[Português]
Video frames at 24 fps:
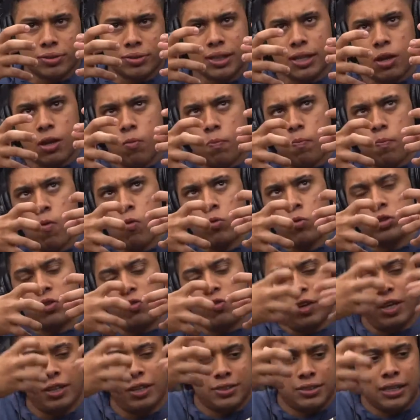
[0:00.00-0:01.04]
sei lá, um pouco
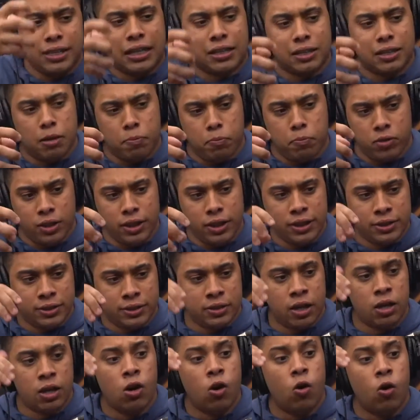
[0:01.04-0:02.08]
diferenciada da
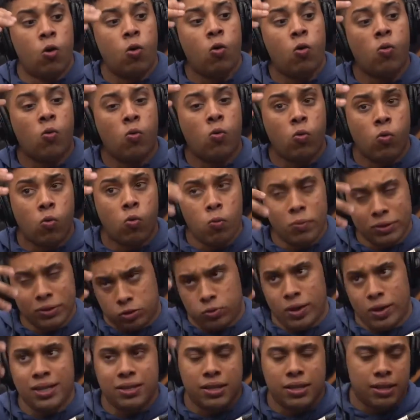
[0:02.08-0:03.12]
polícia? Ou
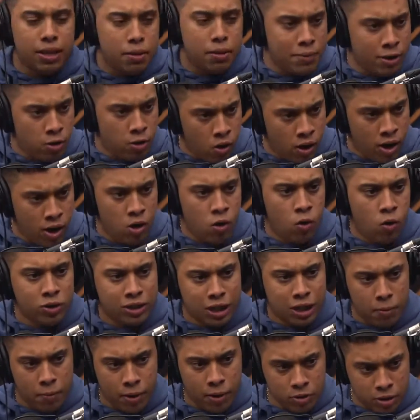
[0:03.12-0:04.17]
começou a entender melhor o
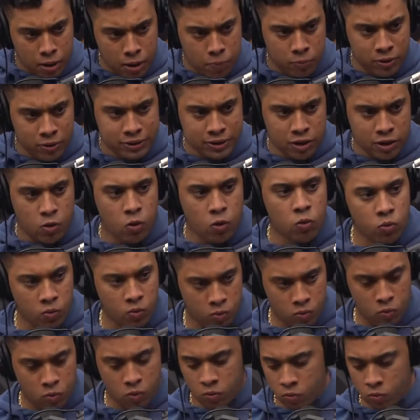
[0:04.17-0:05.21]
trabalho da polícia com,
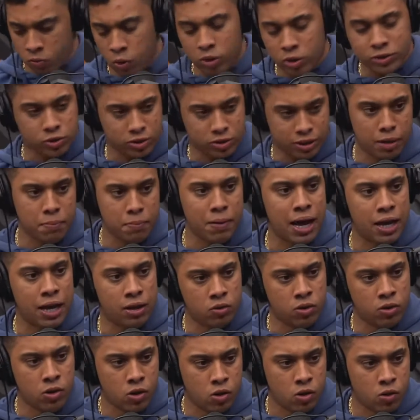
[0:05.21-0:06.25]
com o nosso
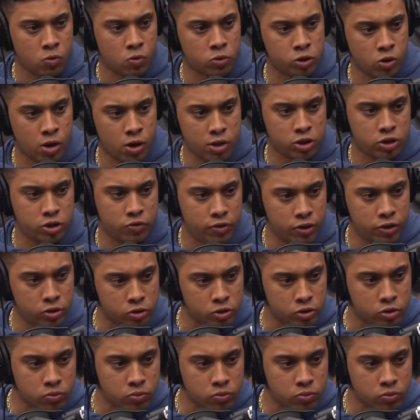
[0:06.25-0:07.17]
trabalho? Com os Cara, vídeos?